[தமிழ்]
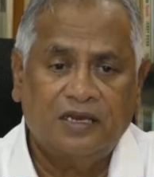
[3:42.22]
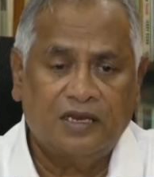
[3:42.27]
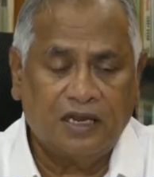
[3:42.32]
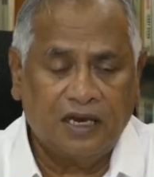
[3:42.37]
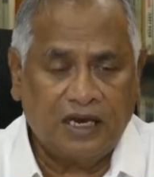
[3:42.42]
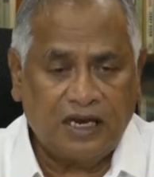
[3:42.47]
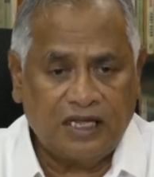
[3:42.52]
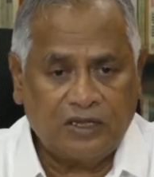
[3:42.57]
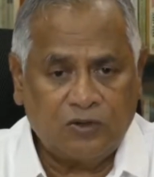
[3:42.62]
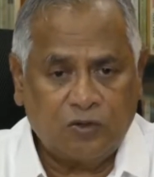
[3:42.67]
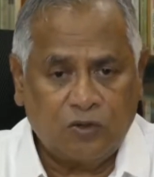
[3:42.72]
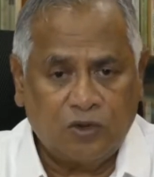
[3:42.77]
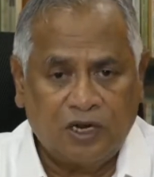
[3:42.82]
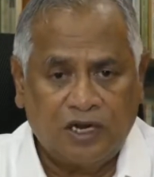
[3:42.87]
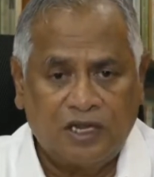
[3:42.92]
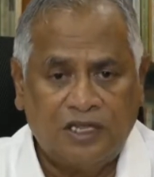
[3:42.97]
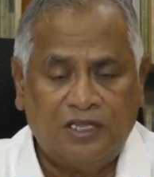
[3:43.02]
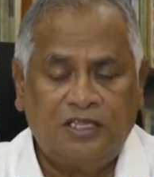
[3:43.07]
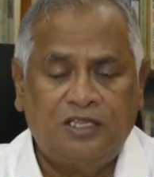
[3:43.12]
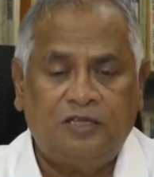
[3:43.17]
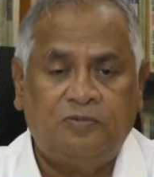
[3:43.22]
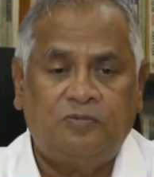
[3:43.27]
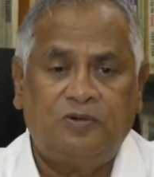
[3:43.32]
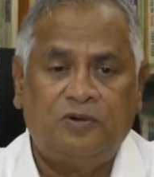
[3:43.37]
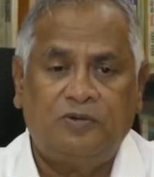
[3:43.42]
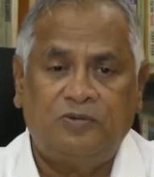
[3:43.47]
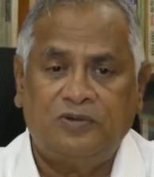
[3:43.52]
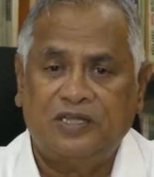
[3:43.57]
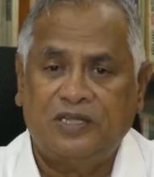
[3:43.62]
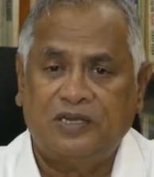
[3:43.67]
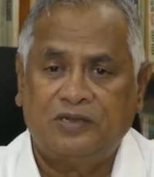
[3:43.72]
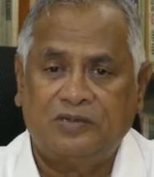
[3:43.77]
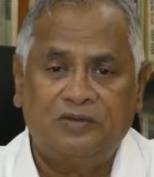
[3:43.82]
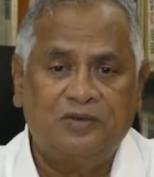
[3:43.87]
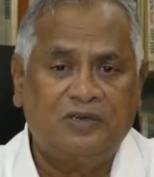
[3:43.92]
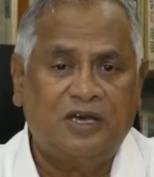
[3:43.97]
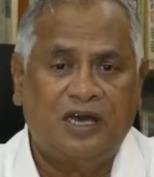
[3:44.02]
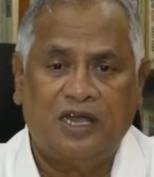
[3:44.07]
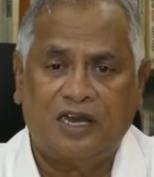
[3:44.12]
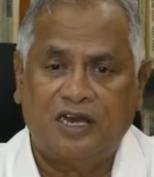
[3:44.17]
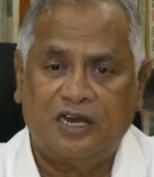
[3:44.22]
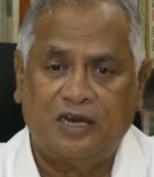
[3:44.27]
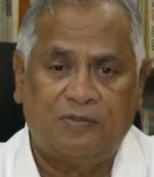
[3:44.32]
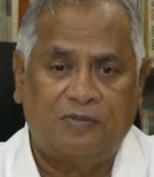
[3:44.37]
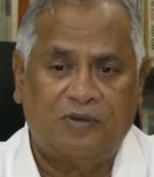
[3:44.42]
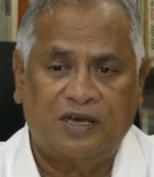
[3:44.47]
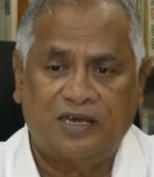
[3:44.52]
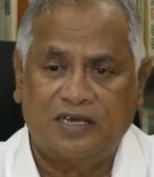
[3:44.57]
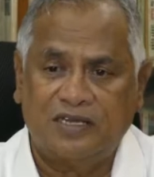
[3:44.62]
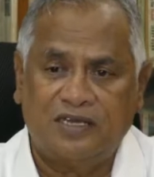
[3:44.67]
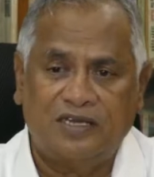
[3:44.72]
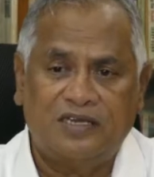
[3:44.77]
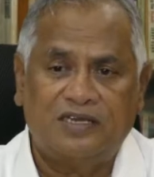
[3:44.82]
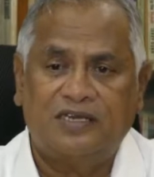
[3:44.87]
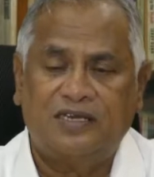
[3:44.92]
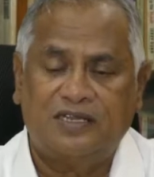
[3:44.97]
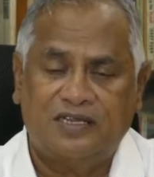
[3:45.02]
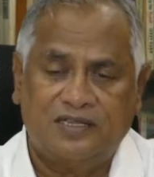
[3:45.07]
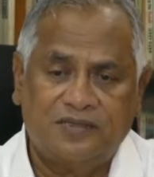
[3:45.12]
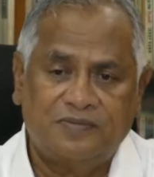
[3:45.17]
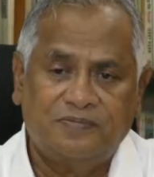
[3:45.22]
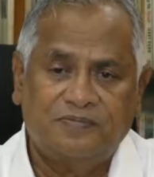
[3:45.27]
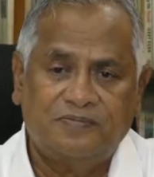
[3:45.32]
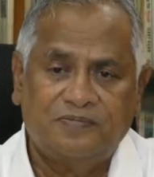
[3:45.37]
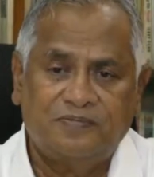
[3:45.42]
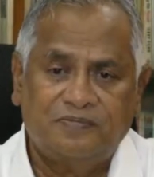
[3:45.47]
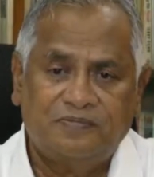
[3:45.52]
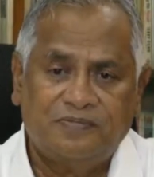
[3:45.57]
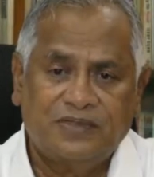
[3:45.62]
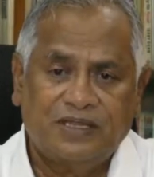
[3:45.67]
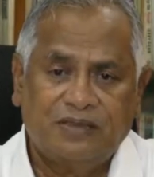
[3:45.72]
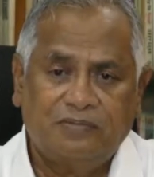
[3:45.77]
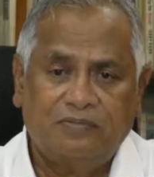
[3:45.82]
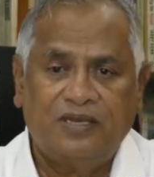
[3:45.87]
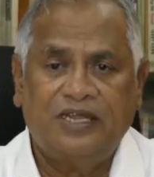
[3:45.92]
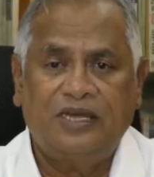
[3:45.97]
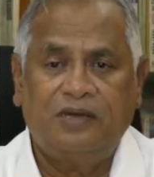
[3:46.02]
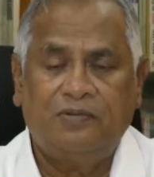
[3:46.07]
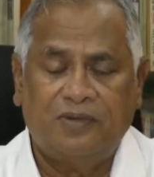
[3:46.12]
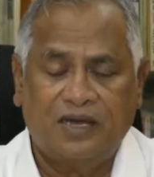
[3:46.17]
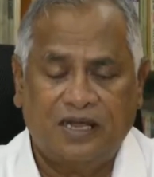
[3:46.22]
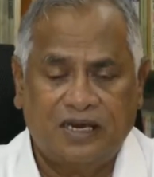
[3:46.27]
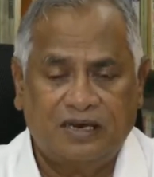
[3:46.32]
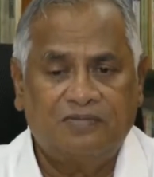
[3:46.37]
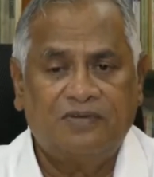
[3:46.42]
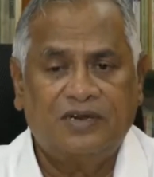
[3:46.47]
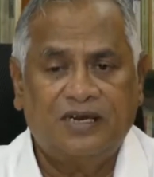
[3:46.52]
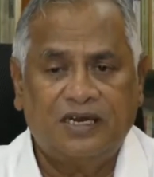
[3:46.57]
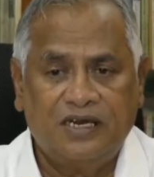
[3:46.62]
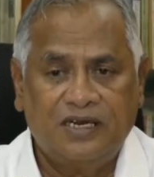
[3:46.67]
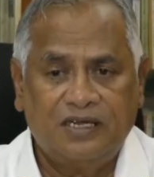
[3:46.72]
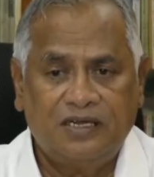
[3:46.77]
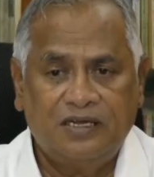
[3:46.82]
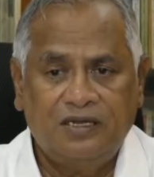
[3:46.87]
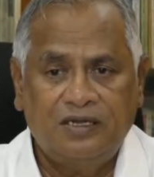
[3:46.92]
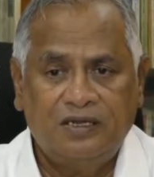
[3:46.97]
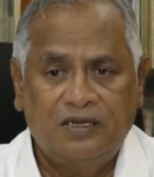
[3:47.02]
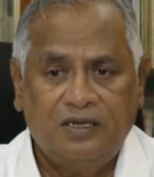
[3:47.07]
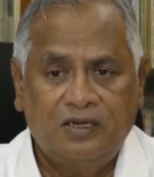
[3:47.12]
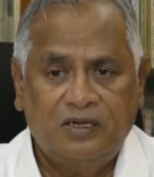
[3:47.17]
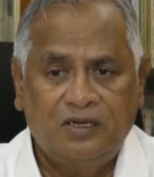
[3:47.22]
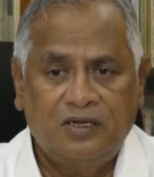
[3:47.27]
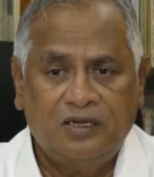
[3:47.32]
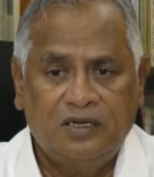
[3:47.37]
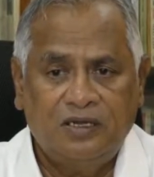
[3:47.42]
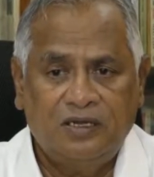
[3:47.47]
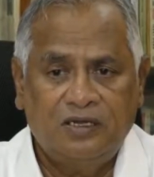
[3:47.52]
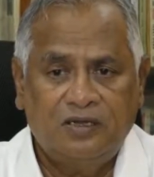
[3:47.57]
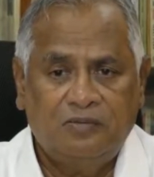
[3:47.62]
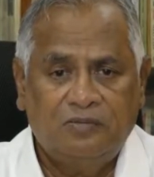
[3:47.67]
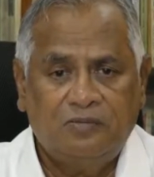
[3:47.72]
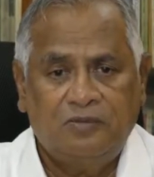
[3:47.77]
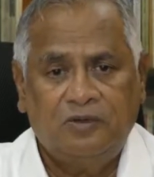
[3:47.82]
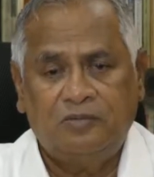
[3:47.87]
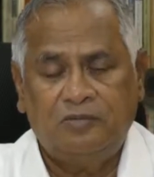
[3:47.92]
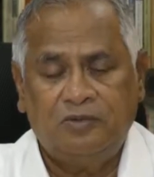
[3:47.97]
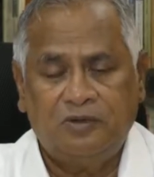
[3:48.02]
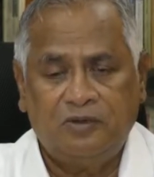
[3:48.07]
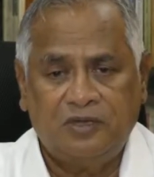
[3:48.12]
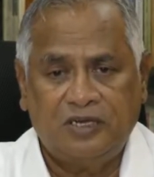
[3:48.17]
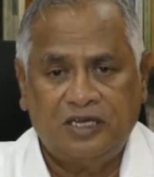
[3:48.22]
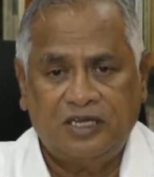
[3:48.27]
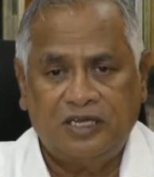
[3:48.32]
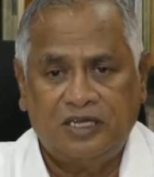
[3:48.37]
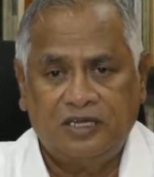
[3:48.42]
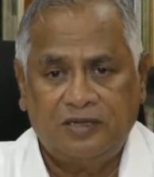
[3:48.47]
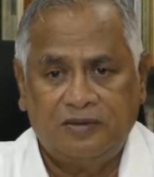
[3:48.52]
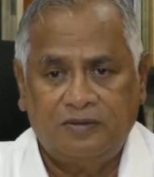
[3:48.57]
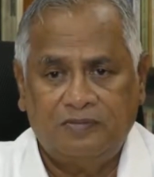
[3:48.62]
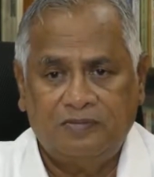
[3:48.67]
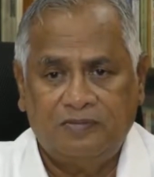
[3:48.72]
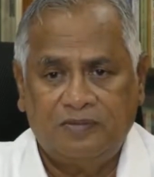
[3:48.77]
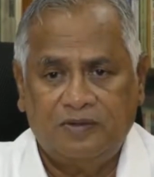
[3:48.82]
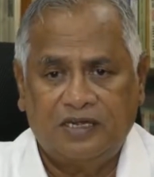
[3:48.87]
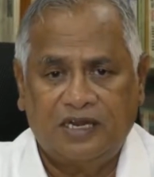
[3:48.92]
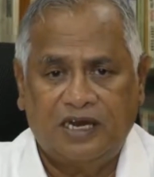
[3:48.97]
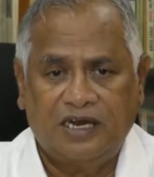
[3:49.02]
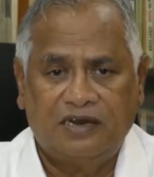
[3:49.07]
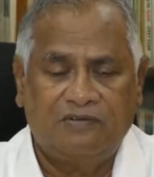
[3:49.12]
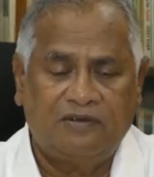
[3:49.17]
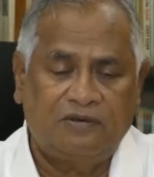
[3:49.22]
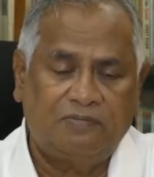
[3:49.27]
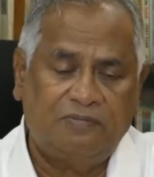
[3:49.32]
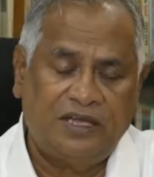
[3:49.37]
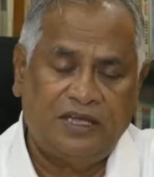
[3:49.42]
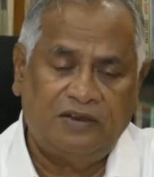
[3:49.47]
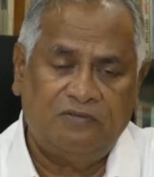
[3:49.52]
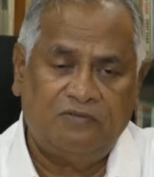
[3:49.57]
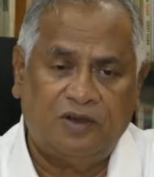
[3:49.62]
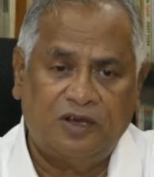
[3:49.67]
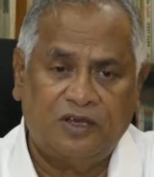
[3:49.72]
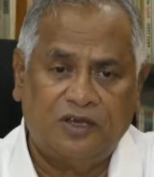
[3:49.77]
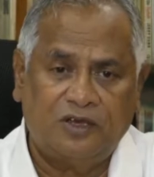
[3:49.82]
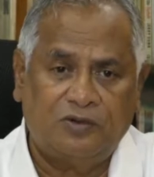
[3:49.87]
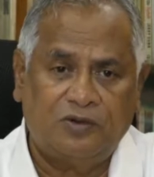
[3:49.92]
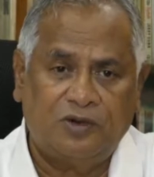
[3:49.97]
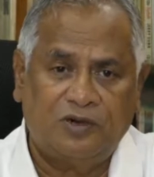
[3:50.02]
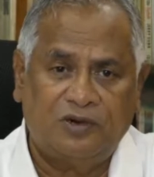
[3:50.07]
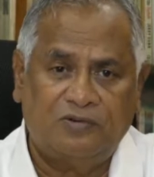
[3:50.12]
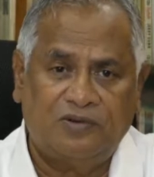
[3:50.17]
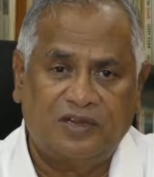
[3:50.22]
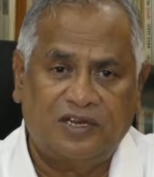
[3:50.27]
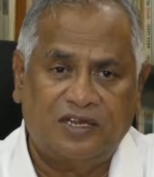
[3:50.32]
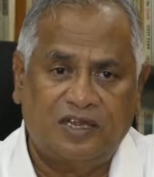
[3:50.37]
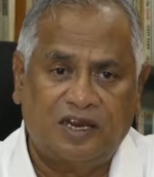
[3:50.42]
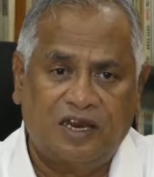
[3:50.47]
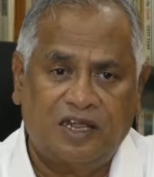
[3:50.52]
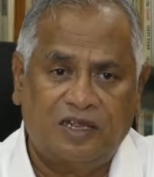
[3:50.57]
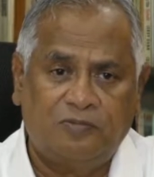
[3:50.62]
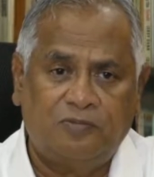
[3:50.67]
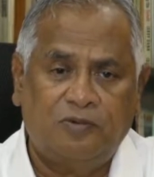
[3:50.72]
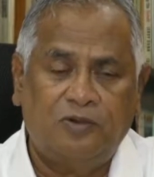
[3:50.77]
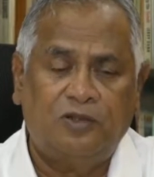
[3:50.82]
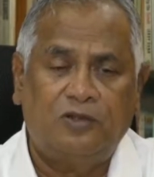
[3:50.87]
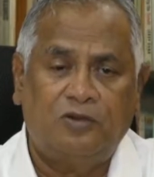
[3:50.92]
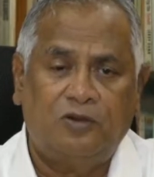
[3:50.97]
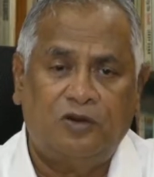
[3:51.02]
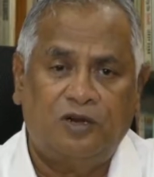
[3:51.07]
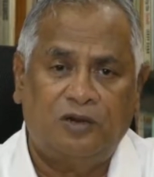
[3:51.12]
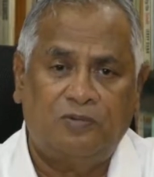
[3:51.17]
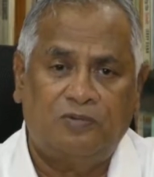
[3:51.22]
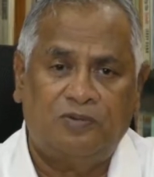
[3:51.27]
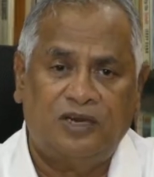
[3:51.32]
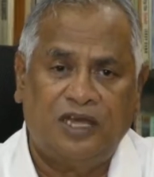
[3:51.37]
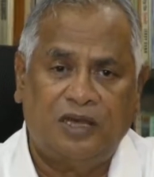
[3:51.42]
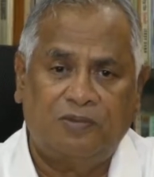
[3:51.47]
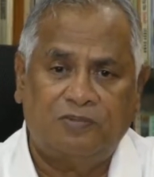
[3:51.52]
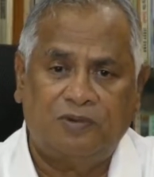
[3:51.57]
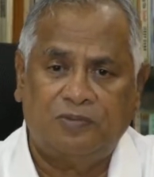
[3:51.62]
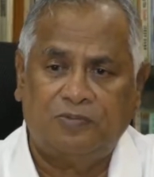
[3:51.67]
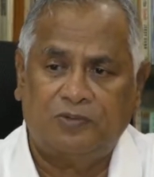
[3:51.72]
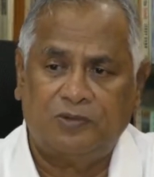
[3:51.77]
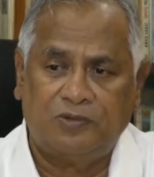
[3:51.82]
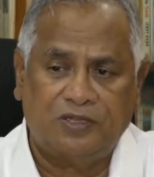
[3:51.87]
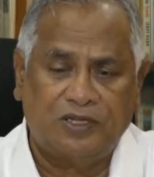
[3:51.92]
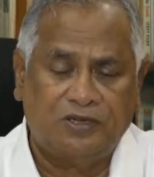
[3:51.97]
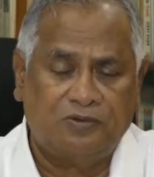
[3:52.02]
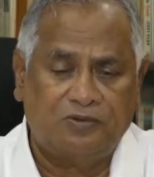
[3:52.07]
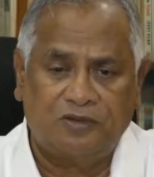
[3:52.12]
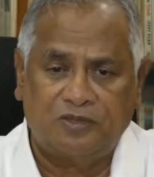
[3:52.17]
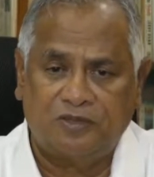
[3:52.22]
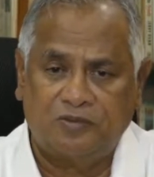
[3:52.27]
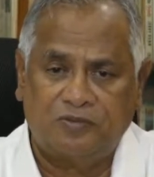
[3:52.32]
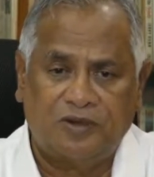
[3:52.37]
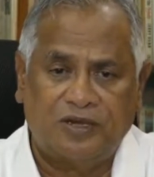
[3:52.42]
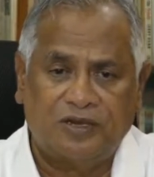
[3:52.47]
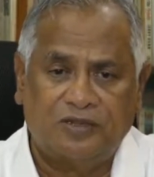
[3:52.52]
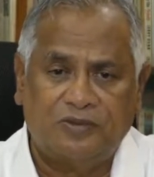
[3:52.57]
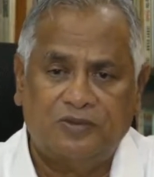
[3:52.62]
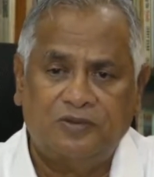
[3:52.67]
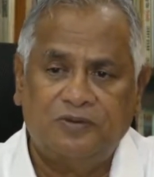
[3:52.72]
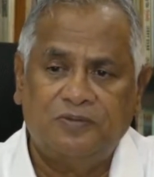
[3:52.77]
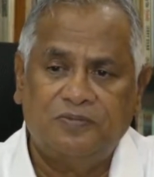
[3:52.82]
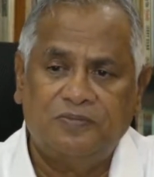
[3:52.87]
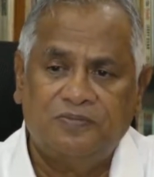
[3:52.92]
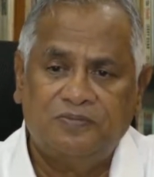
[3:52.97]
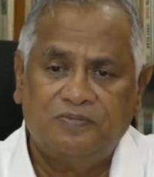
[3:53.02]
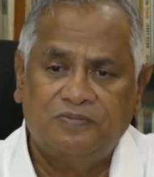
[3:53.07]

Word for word: நிலை கொலைந்து போவதற்கும் காரணமாக இருக்கிறது பிரியமானவர்களே முன்பு ஒரு கணவன் மீன் வாங்கி கொண்டு வருகிறார் புரிந்து கொள்ள முடியாமல் போதை கொடுத்து பார்த்தோம்